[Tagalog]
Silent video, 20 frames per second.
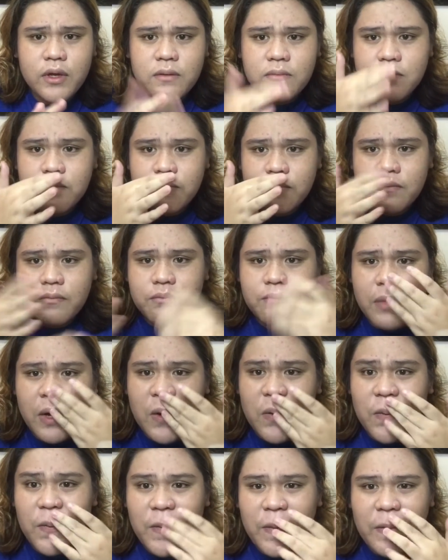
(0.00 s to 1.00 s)
niya,
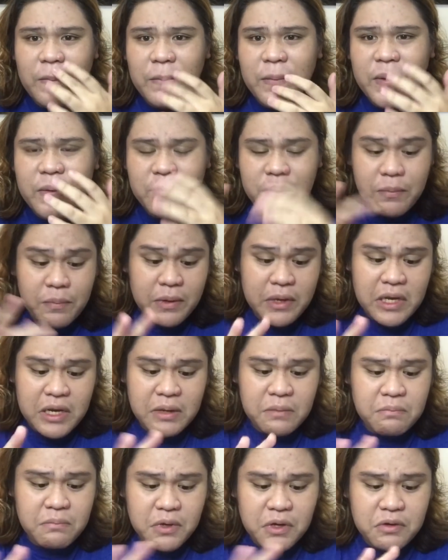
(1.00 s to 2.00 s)
bango. Amoy BB
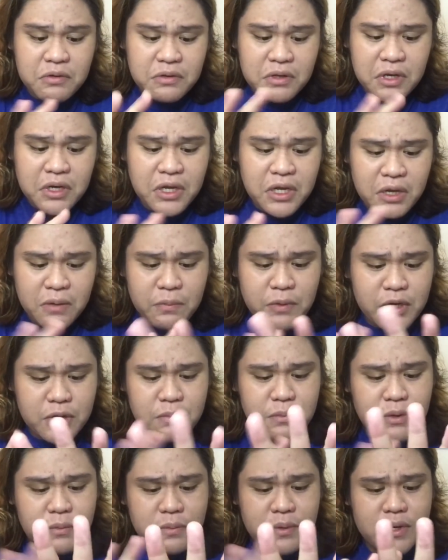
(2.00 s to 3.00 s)
cream. Ganun talaga yung amoy na
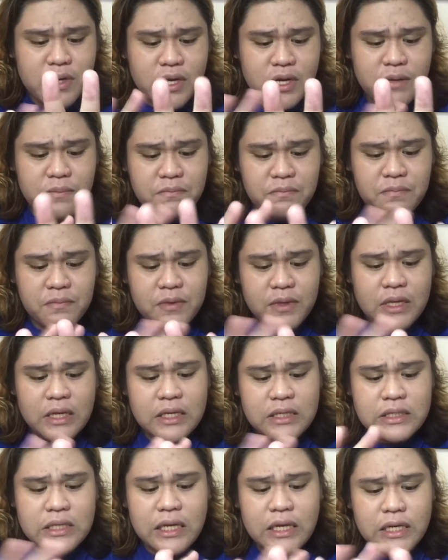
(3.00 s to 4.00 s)
BB cream.
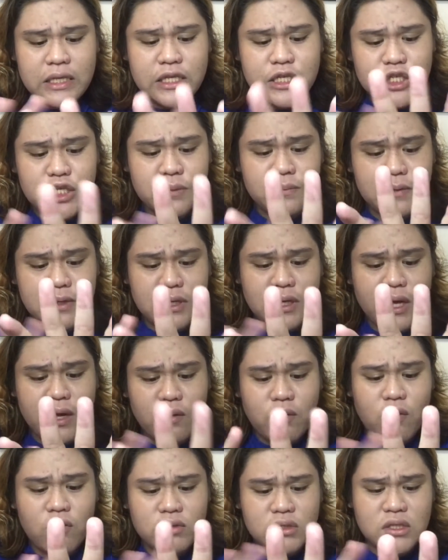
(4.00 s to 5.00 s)
At sana hindi siya
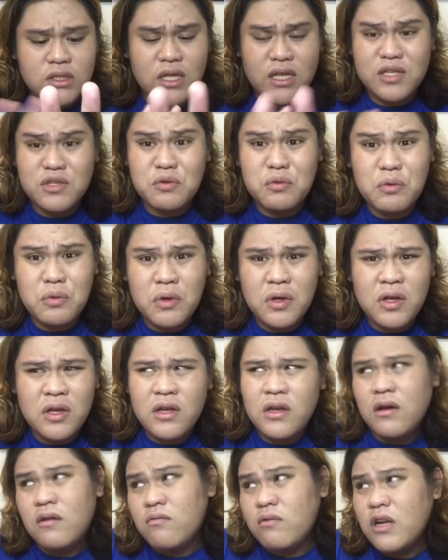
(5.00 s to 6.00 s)
mag-oxidize. So,
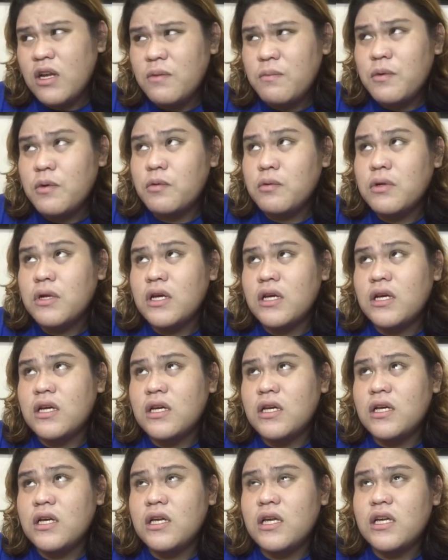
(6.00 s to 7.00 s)
wala naman ako
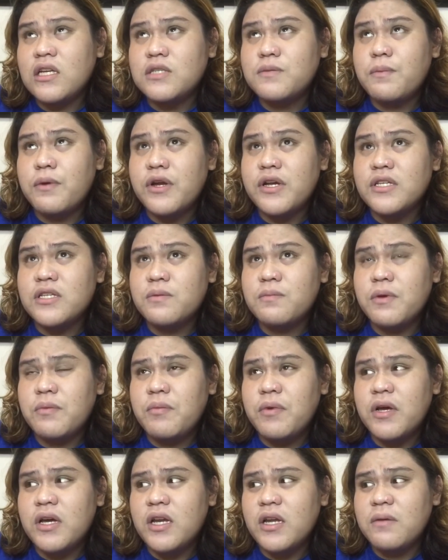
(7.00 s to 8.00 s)
na-experience sa
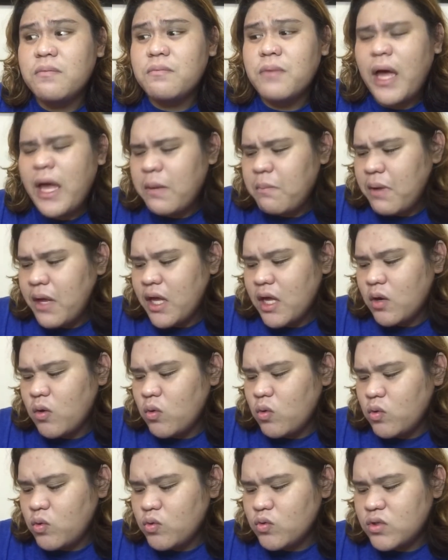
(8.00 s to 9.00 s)
BB cream. Ay,
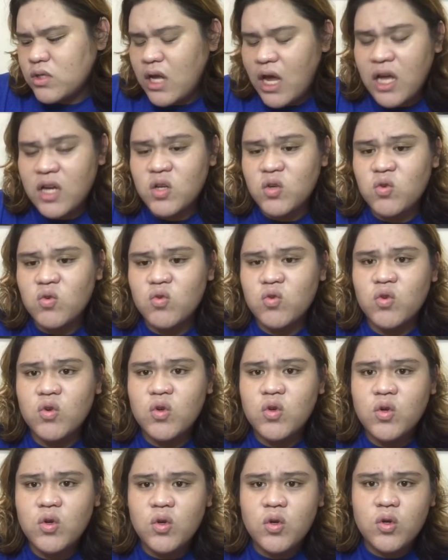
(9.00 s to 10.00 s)
meron. Sa ano,
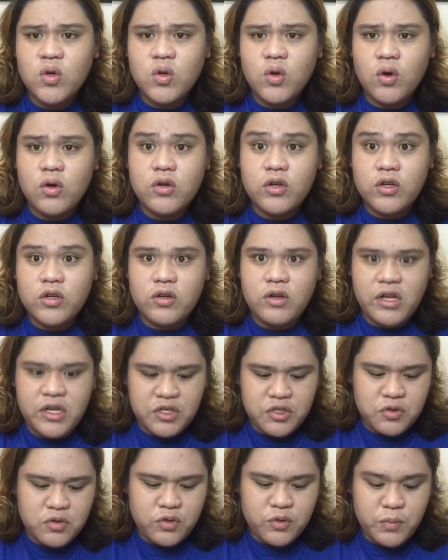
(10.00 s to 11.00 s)
color
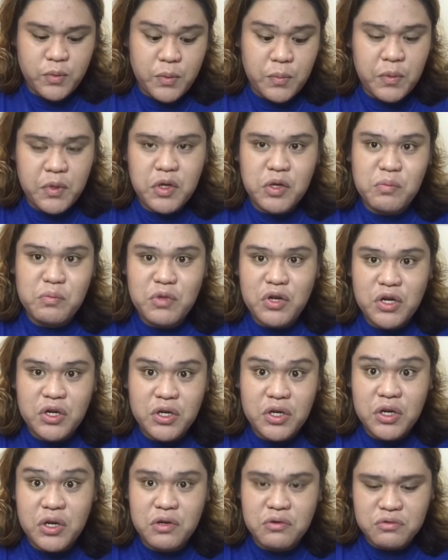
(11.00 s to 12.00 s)
collection yung BB cream nila
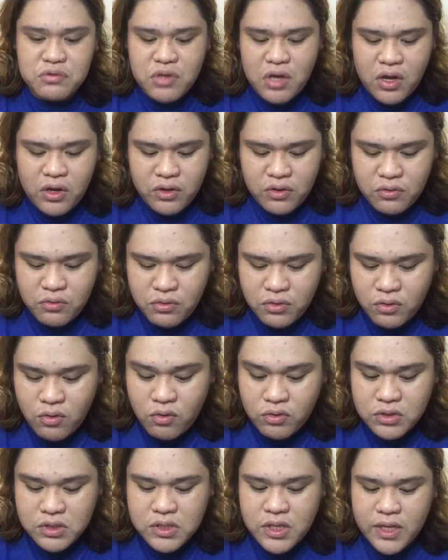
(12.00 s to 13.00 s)
na ano sa akin yun,
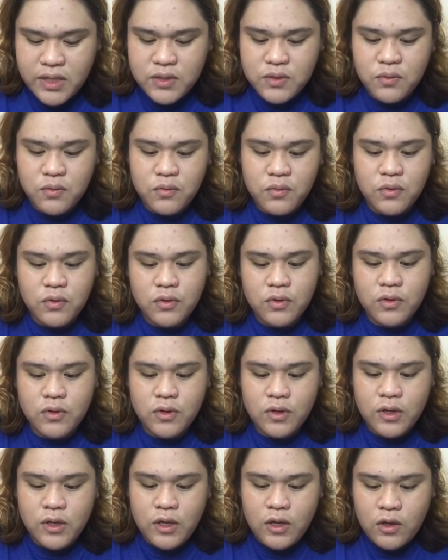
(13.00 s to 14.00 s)
oxidize. So,
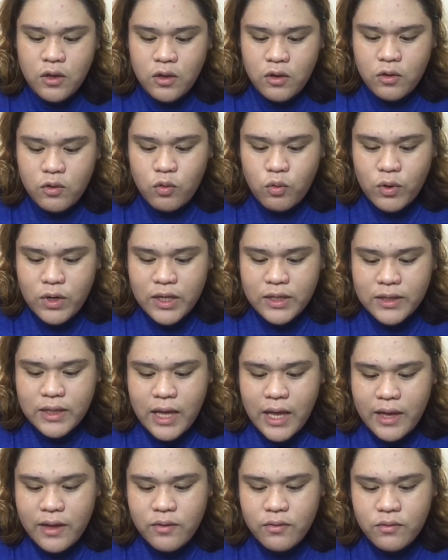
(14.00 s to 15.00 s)
Kulang
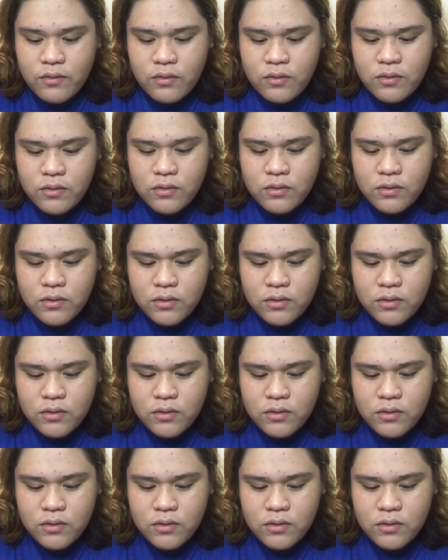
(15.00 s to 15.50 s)
tayo.